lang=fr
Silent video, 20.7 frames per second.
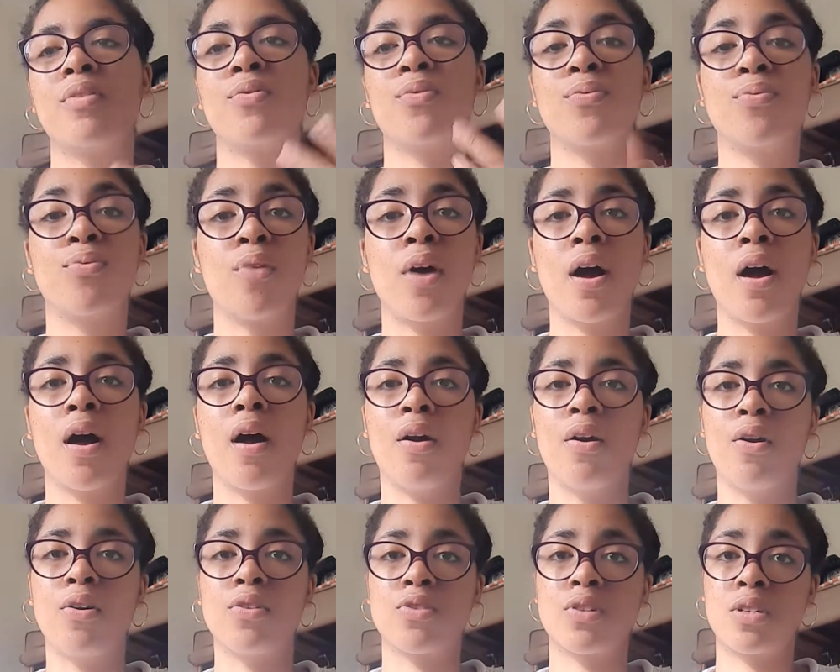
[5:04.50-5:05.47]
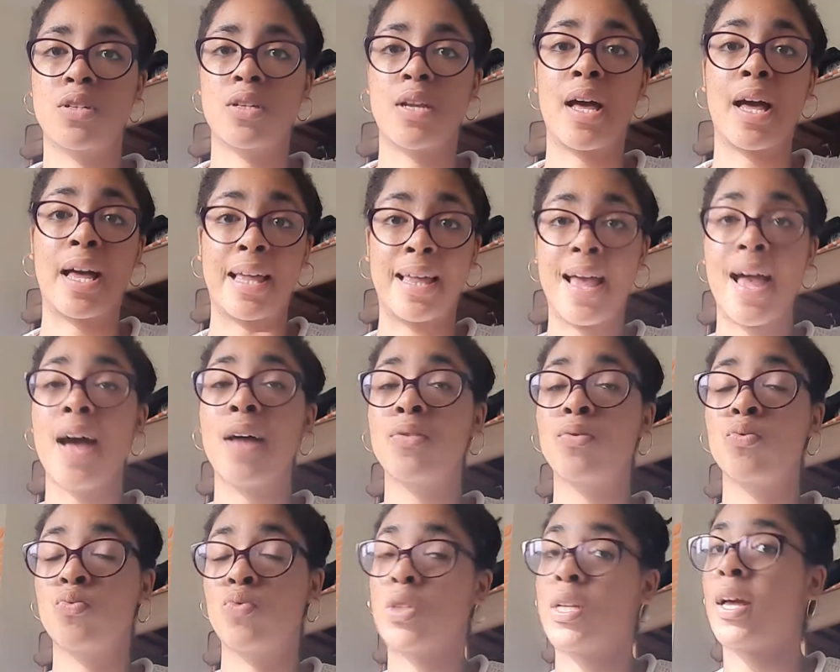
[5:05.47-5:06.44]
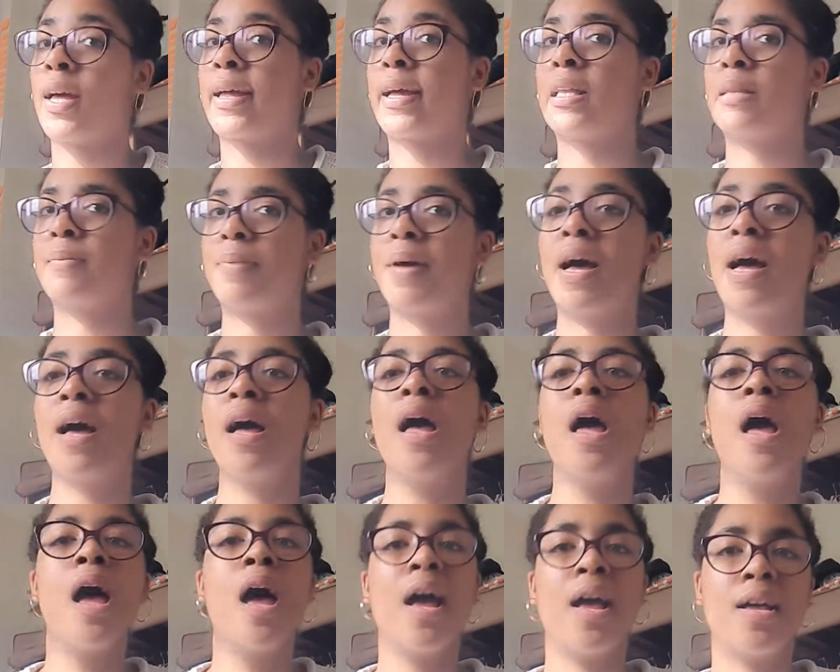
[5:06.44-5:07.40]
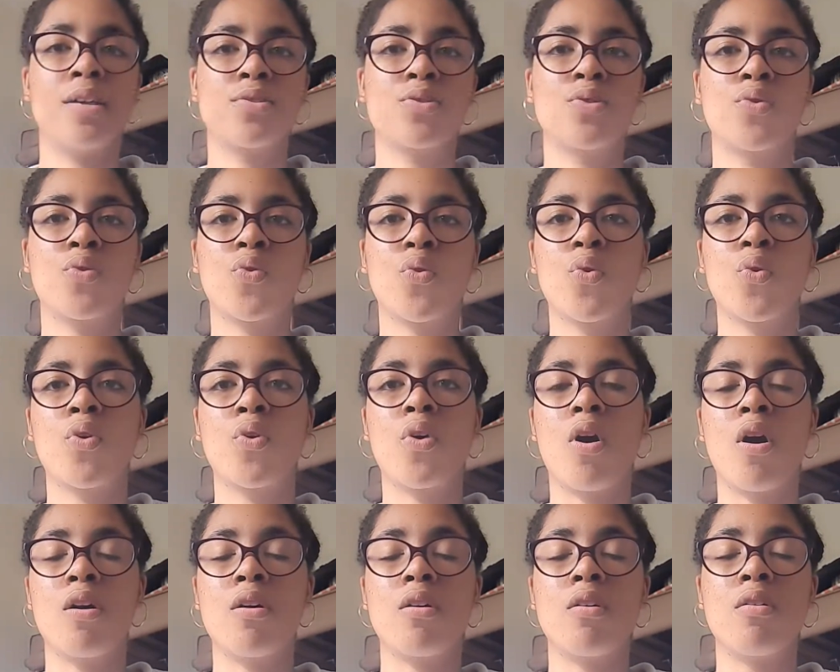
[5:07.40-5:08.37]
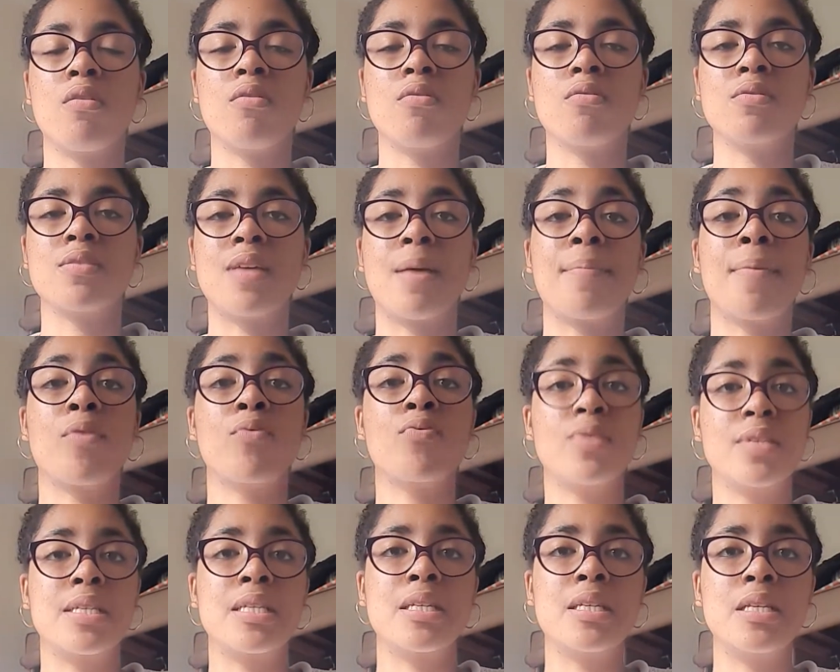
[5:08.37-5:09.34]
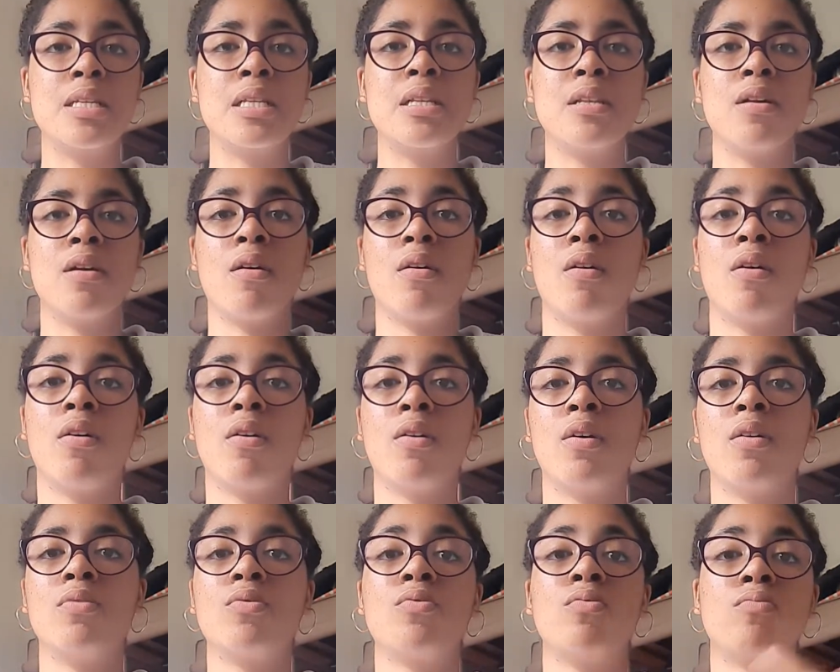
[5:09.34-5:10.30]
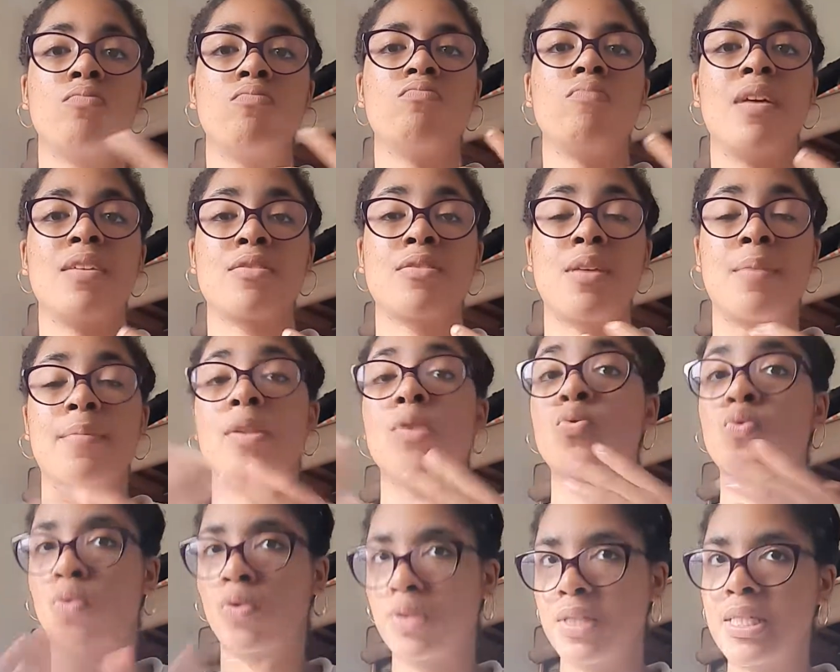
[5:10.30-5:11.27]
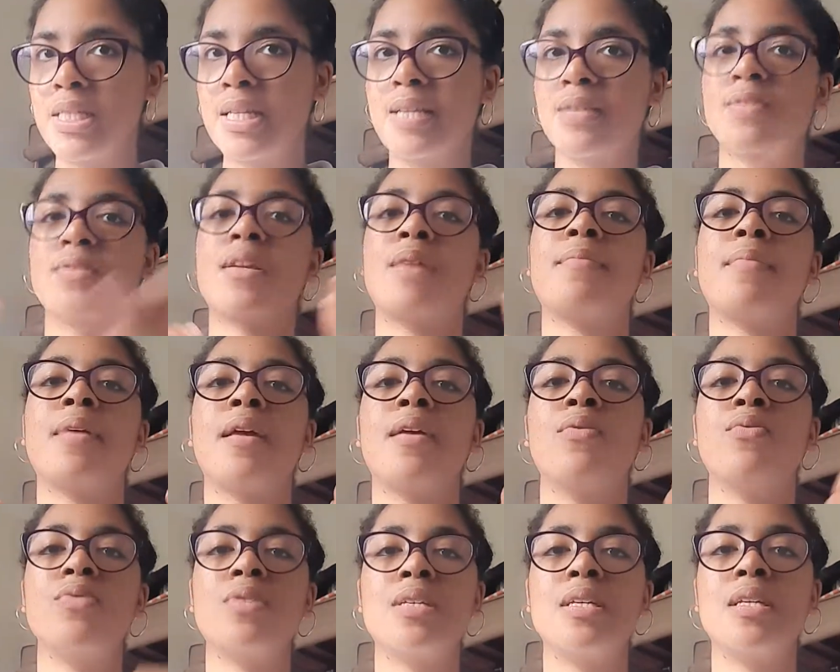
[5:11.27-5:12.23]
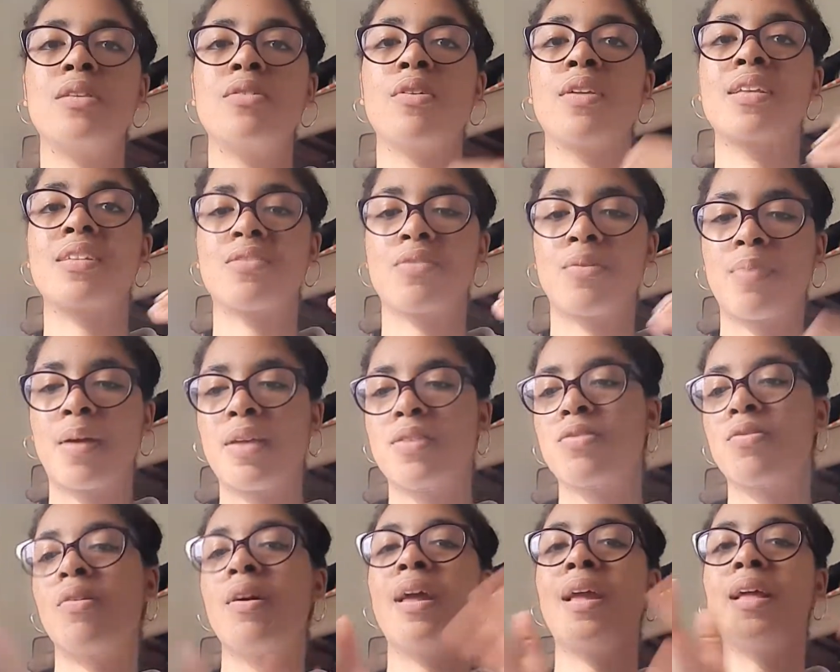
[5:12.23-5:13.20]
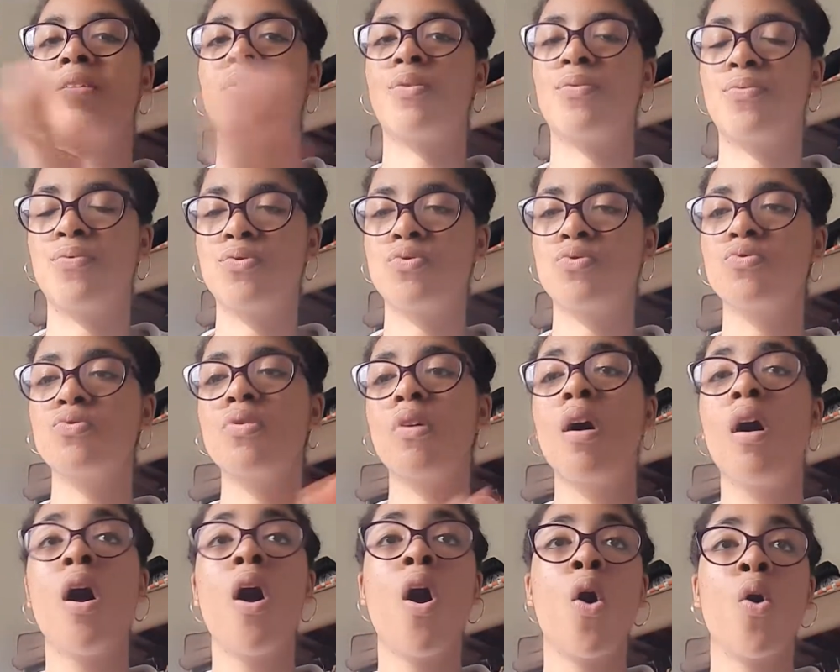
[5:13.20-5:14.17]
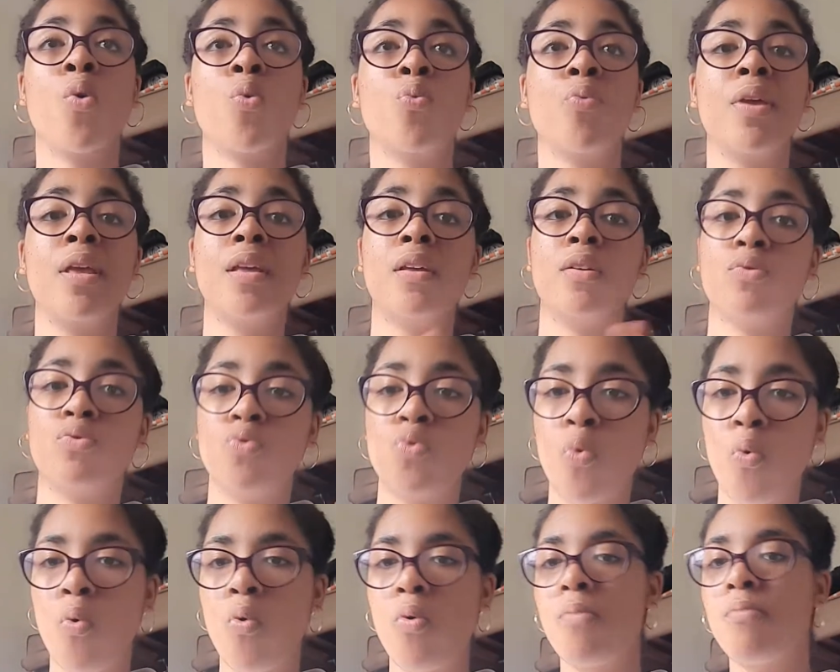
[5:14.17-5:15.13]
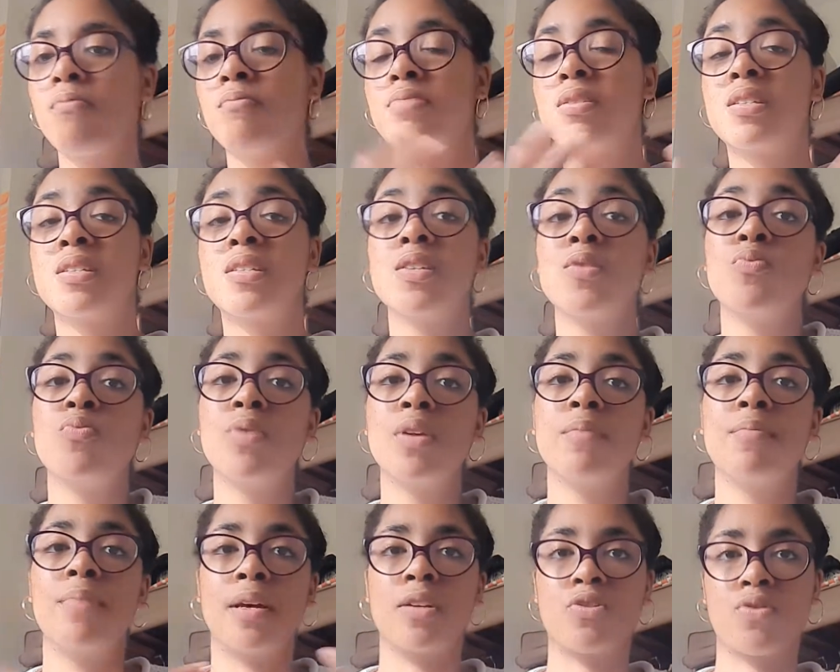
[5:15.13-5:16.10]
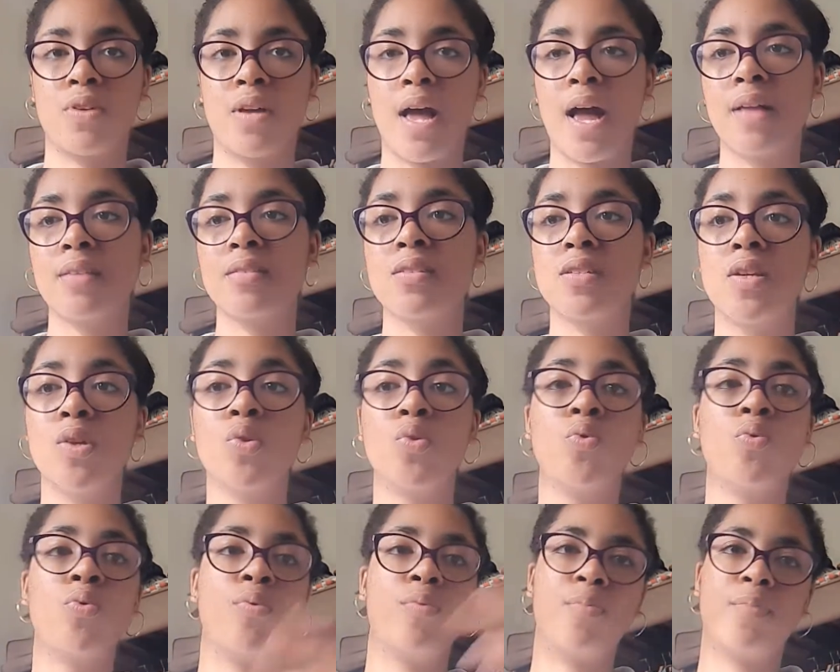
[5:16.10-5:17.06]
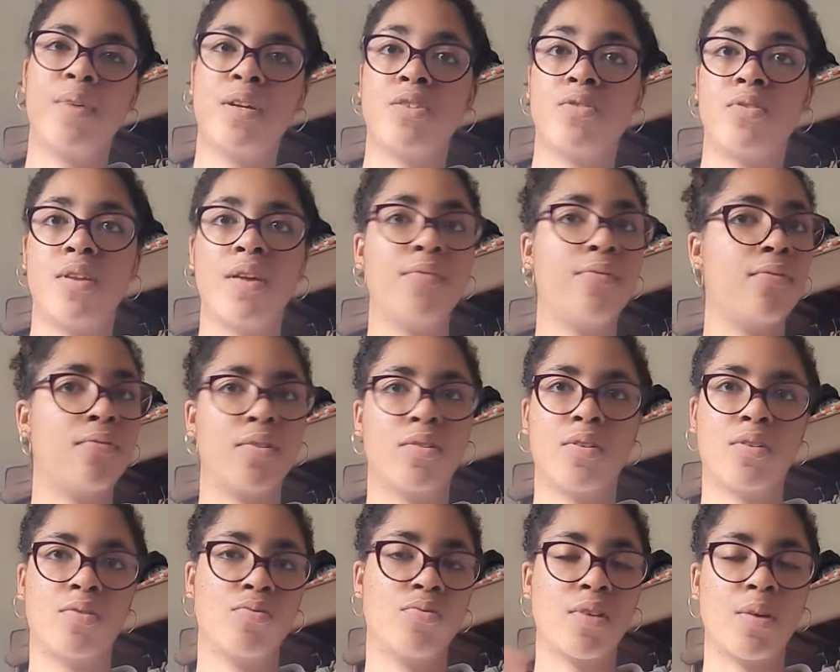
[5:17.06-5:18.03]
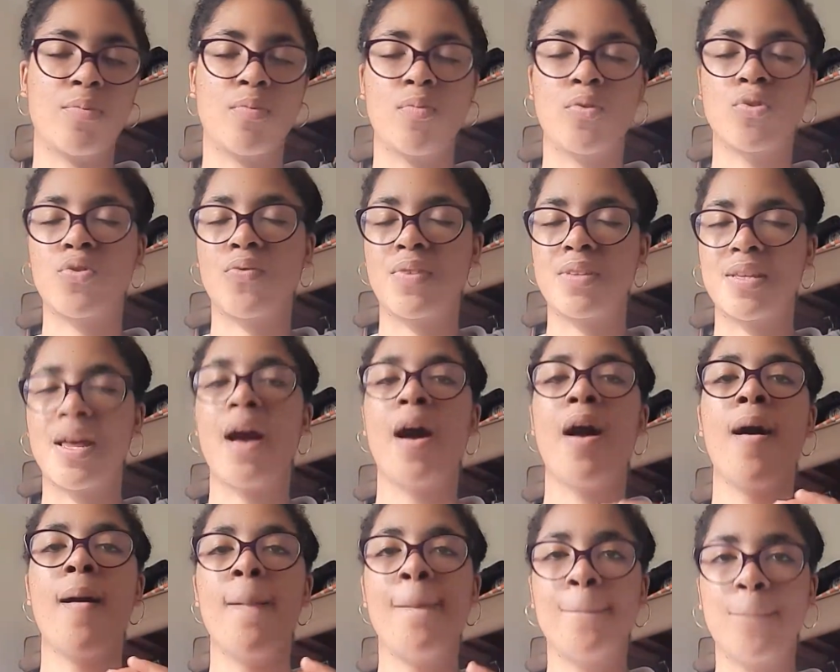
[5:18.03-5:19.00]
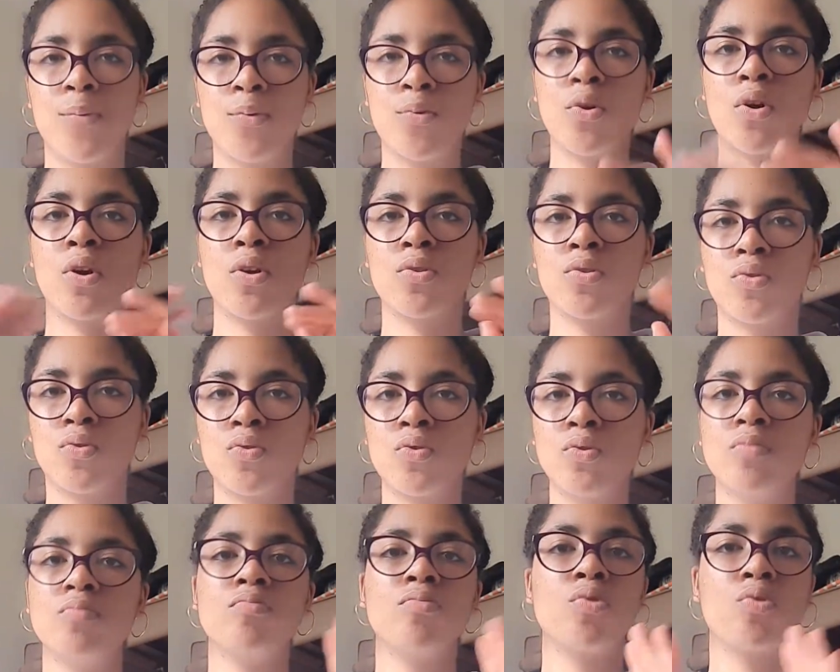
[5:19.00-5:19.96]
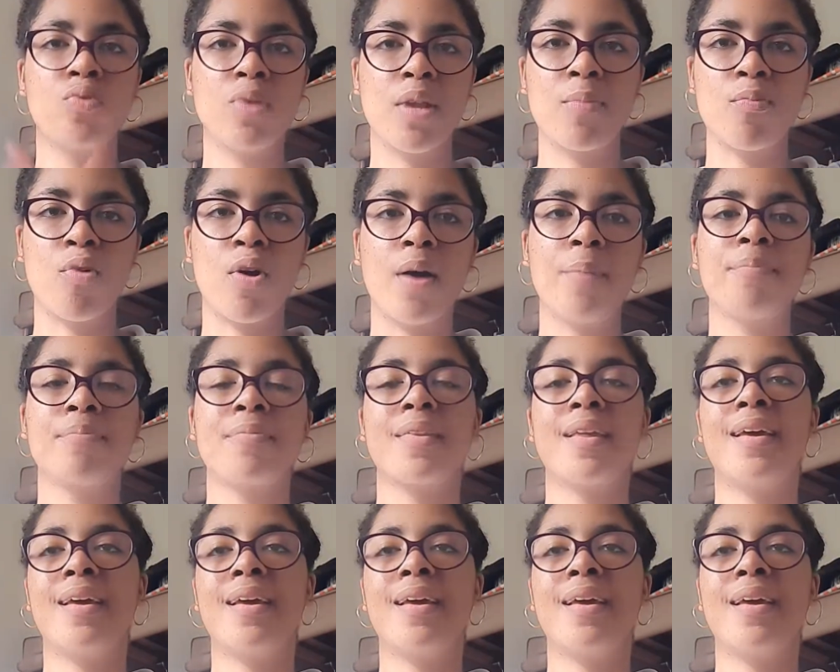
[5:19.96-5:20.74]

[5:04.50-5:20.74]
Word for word: de fois euh, je la regarde ou je la regarde pas Est-ce que ça m'est utile Est-ce que ça m'est toujours utile Est-ce que ça m'est utile dans l'instant présent et dans le futur oui, non. Si oui, ben, je garde. Si non, ben, j'enlève. Tout simplement, je fais ça pour tout, tous les mois.